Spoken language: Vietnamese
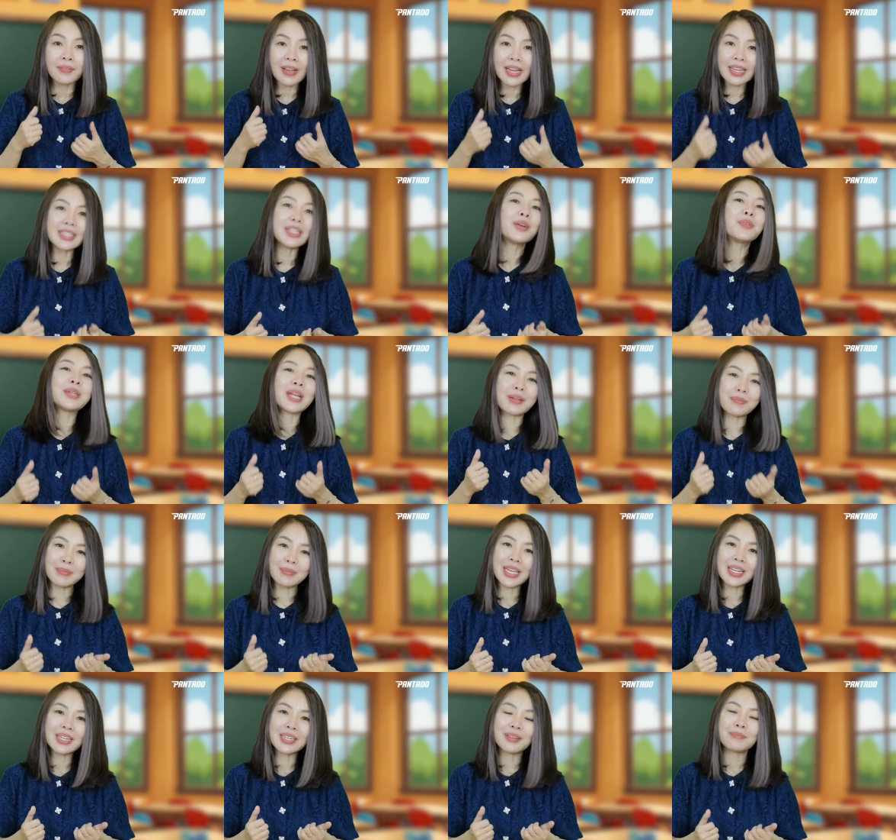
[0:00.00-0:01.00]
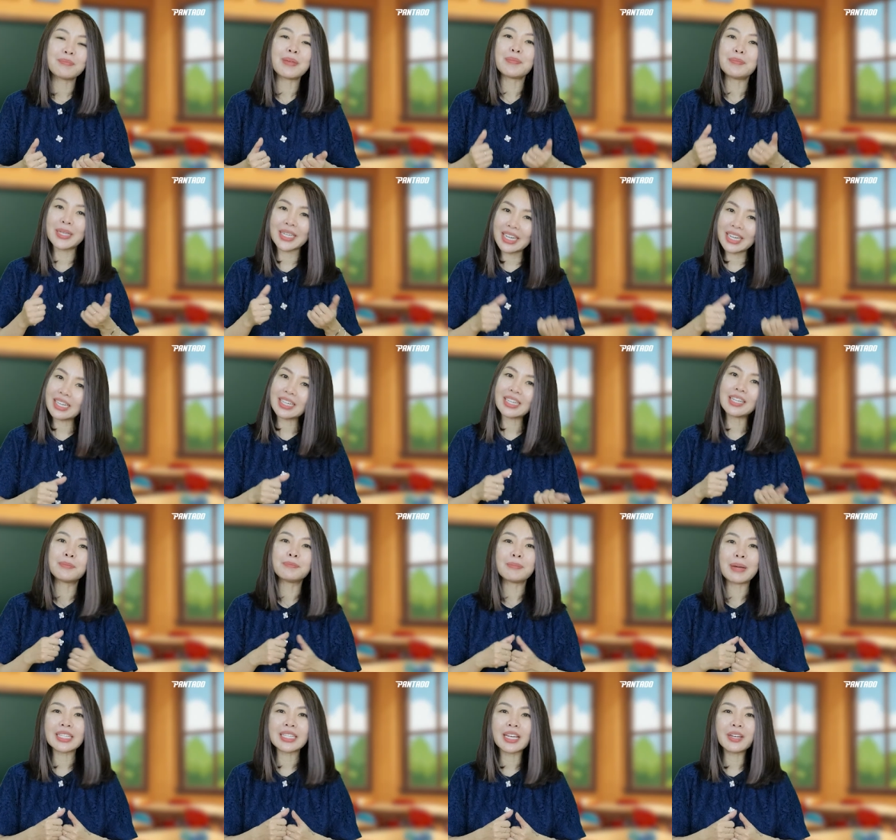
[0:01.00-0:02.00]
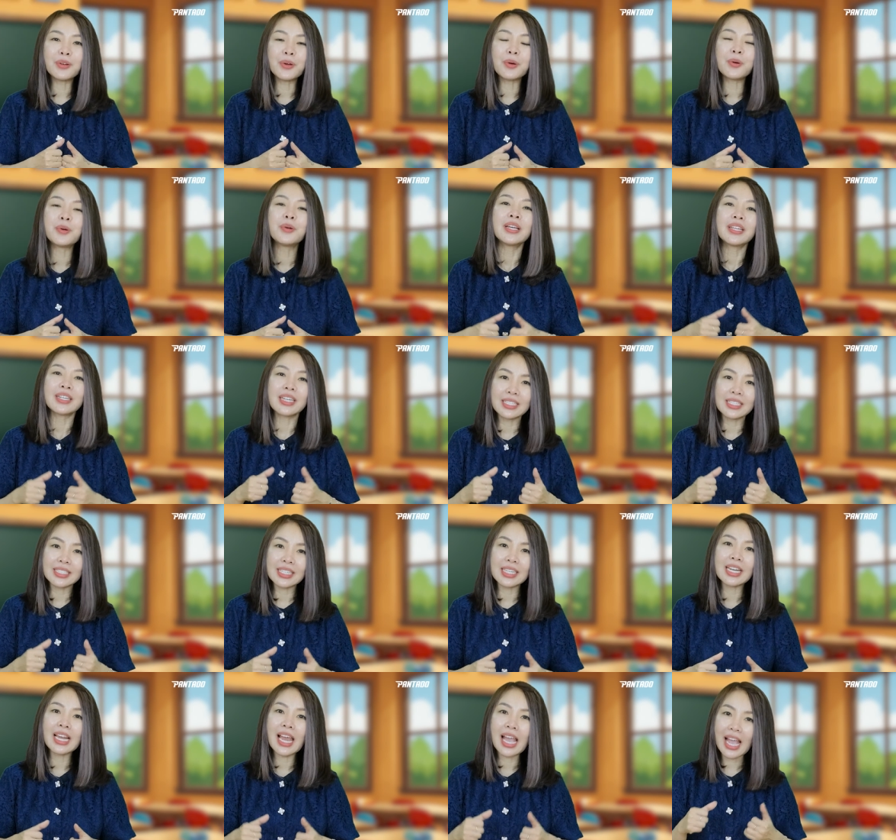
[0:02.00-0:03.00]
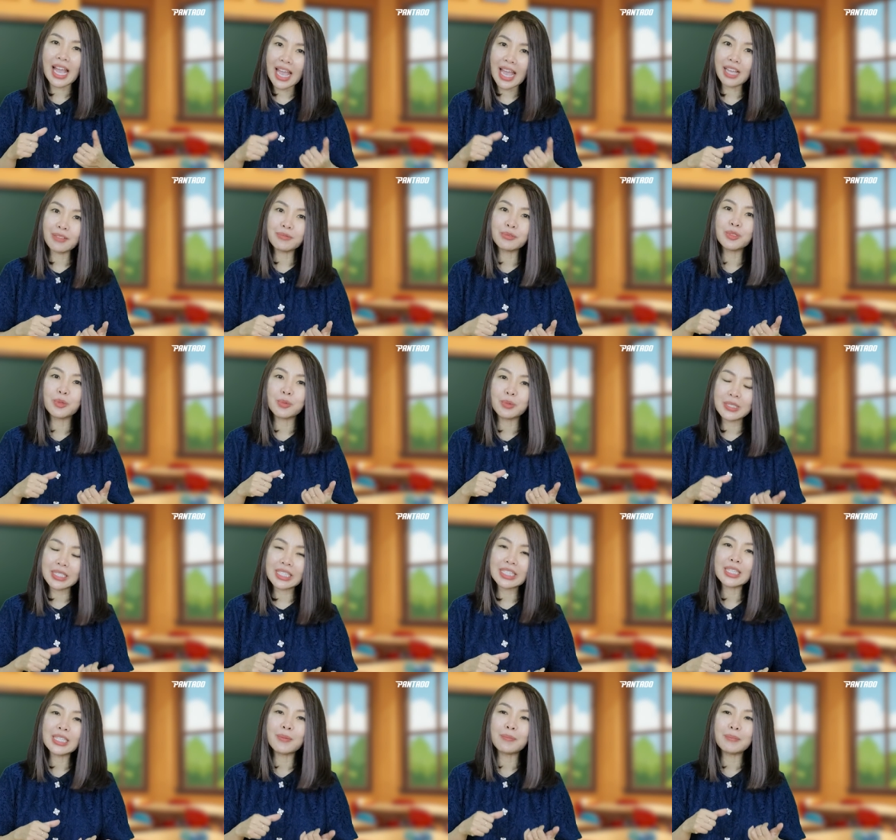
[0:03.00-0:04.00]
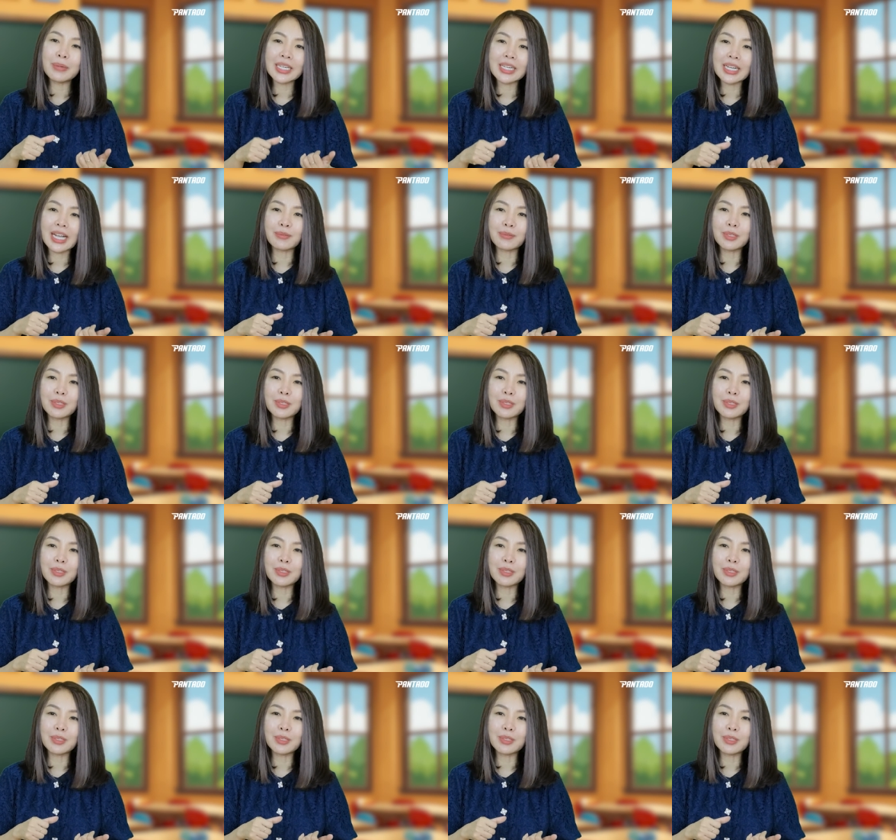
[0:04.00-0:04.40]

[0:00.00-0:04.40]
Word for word: Và điều đặc biệt mà mình đặt ở Pantado đấy chính là áp dụng trí thông minh cảm